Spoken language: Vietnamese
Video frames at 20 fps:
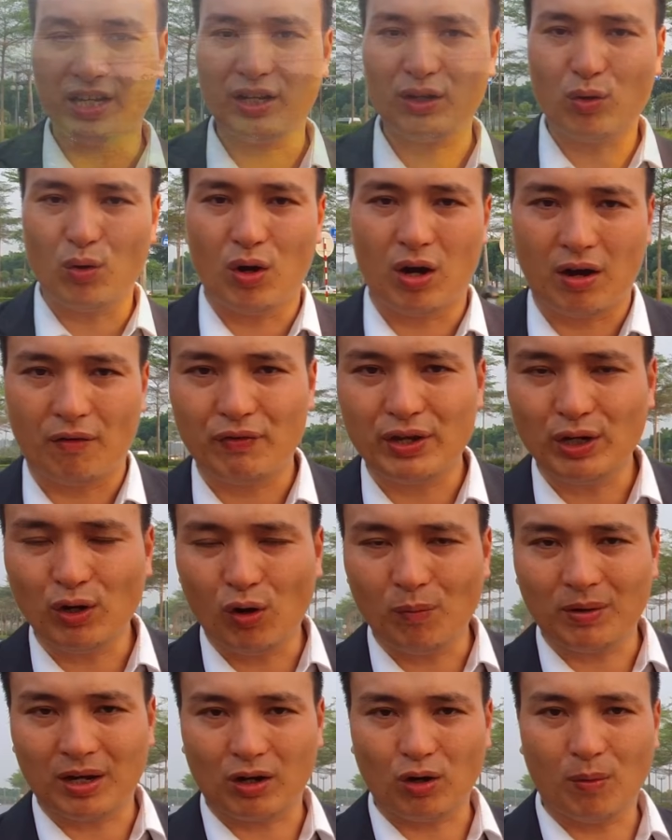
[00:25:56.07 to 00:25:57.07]
trí của
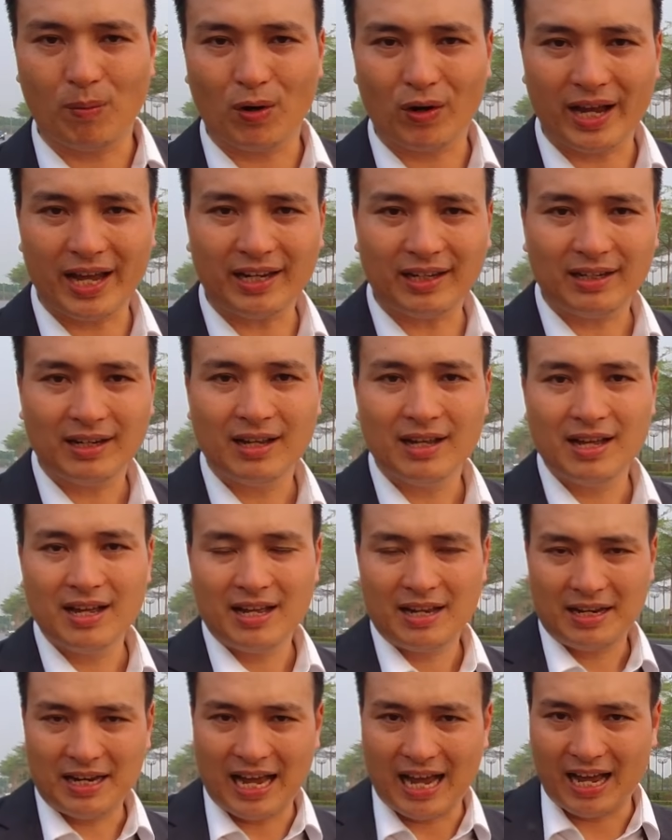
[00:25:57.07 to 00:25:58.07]
Vinhome Global Gate
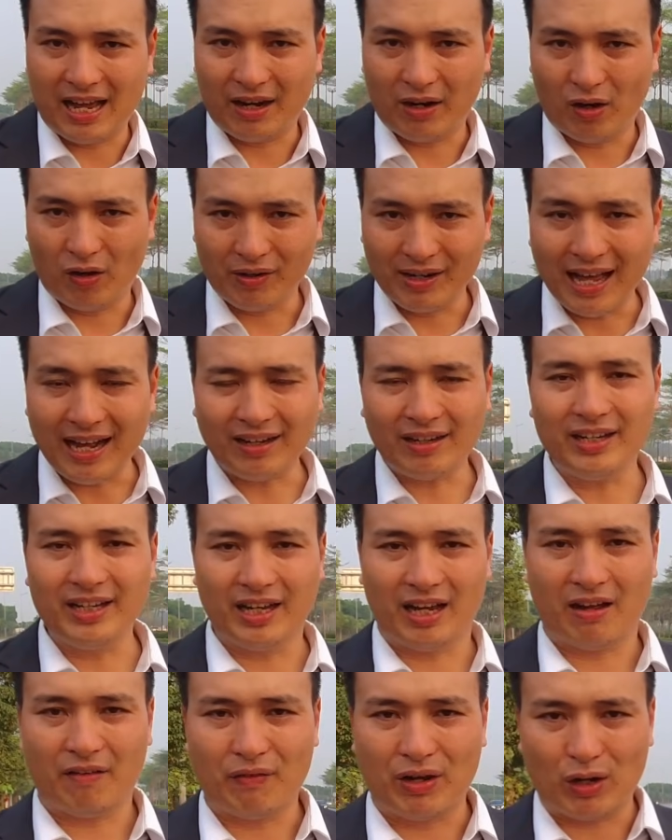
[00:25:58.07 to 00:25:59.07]
là nó đắc
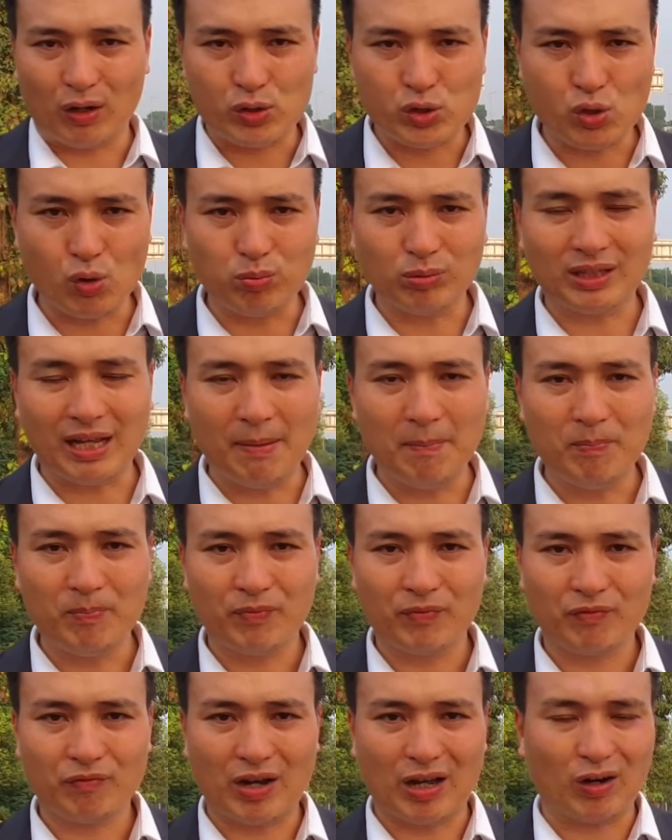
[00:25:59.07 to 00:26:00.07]
địa và nó trung tâm
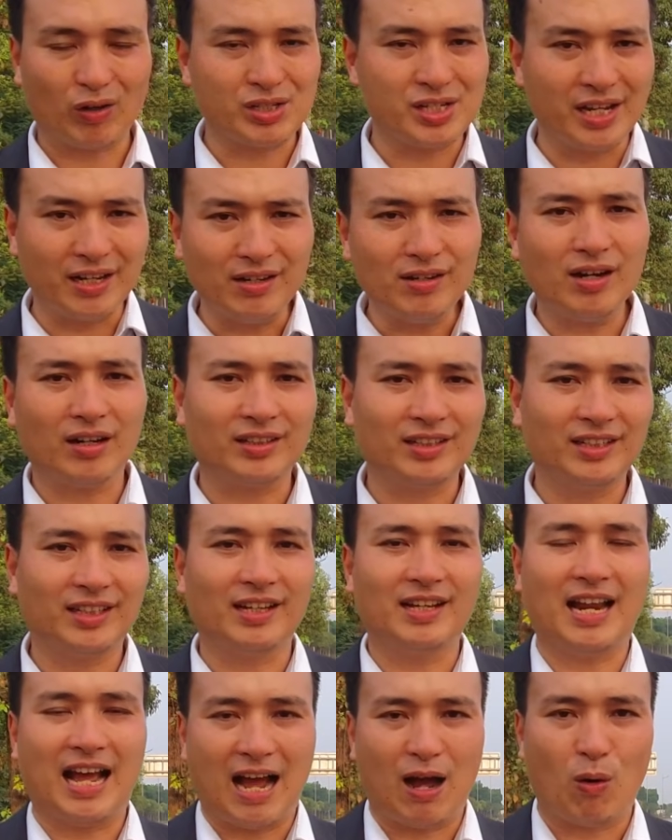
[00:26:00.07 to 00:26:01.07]
và nó chiến lược như
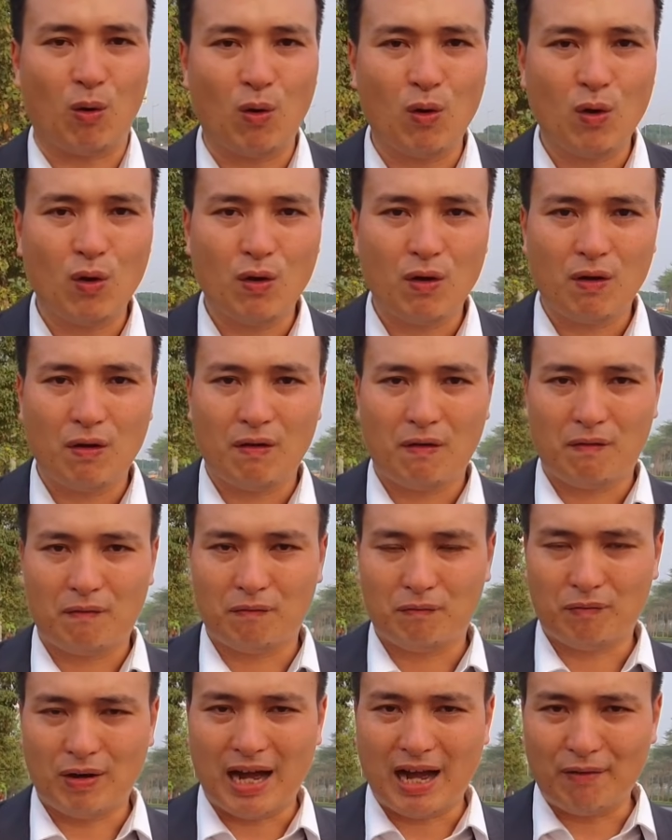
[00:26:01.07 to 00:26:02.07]
thế nào.
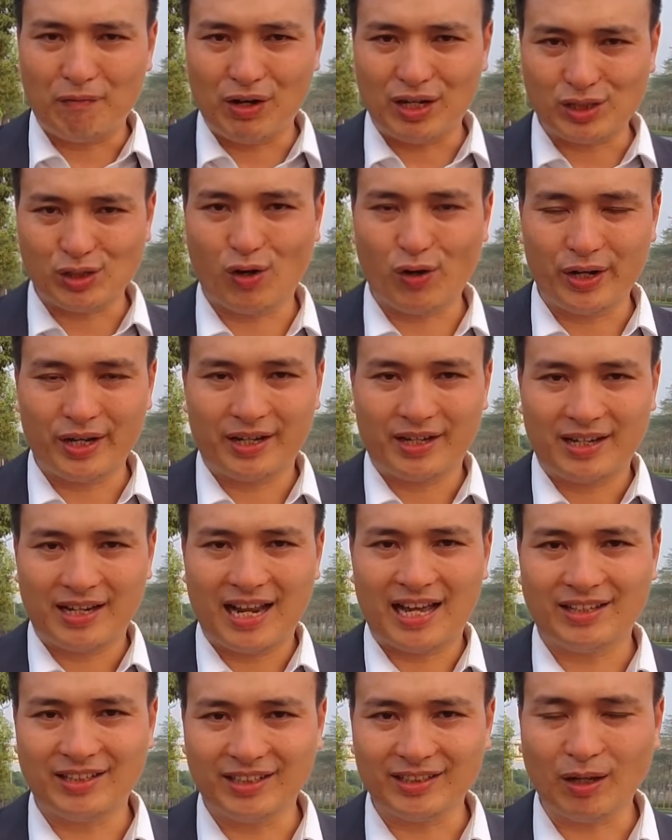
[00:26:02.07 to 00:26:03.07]
Và vừa rồi
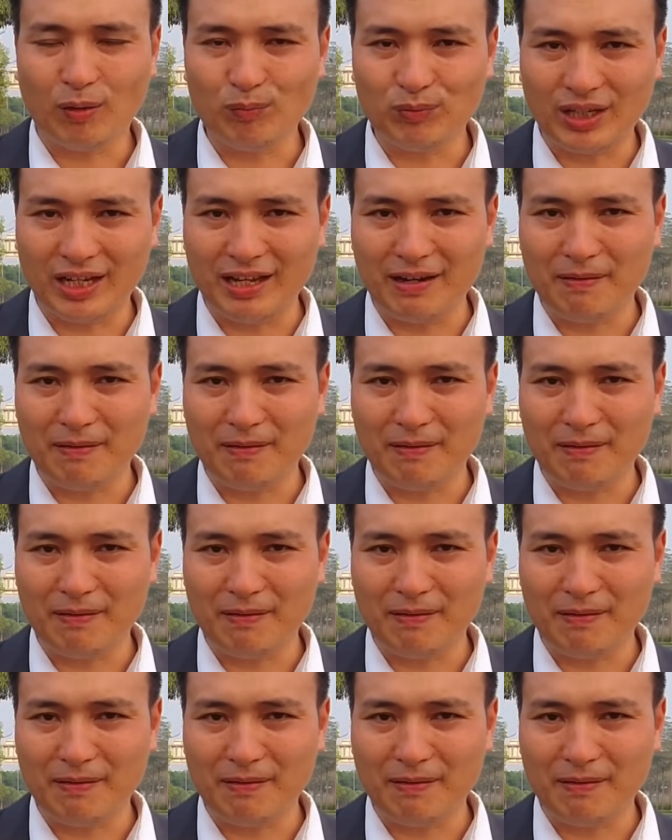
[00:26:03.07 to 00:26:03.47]
là những thông